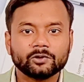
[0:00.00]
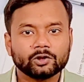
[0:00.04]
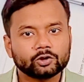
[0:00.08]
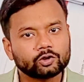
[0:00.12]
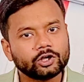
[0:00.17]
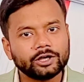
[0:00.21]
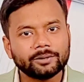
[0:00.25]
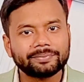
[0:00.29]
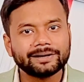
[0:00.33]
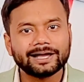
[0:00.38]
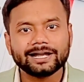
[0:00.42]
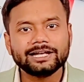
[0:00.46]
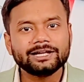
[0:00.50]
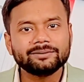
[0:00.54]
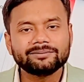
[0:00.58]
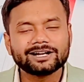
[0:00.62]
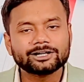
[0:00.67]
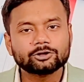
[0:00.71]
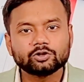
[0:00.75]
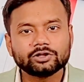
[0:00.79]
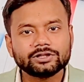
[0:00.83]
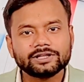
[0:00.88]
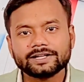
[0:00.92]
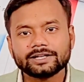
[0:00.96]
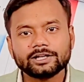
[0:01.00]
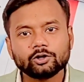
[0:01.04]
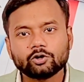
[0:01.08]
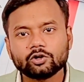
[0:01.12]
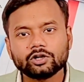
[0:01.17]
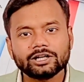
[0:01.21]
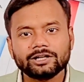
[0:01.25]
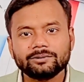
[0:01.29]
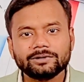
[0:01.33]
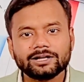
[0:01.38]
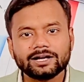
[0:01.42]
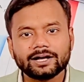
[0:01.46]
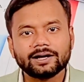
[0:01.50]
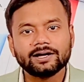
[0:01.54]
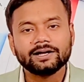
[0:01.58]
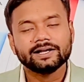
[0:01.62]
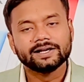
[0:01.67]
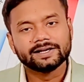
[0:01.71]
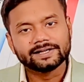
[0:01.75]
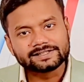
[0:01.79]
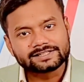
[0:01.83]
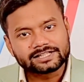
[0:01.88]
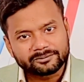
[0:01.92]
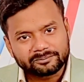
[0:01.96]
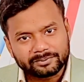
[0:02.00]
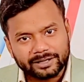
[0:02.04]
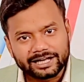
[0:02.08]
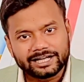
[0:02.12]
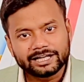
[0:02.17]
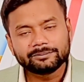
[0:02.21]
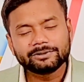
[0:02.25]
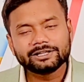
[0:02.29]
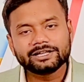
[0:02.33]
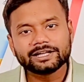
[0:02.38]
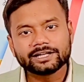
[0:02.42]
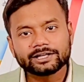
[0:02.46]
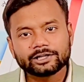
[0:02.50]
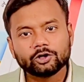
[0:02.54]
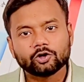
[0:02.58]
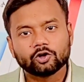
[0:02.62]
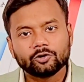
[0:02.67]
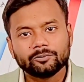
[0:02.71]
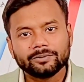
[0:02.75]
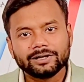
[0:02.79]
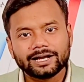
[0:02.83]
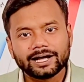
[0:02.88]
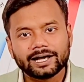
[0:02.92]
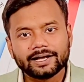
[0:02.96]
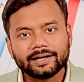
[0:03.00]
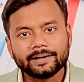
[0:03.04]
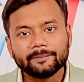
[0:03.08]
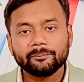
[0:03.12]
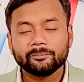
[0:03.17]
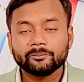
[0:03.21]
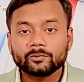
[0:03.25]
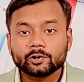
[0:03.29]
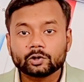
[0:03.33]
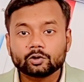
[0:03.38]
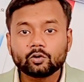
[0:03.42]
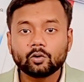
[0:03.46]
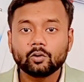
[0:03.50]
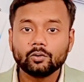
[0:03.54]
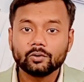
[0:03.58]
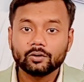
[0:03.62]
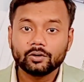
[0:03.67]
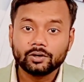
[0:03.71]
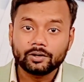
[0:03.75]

तो ये पहली बार तो देखने को नहीं मिला इससे पहले भी देखने को मिला है तो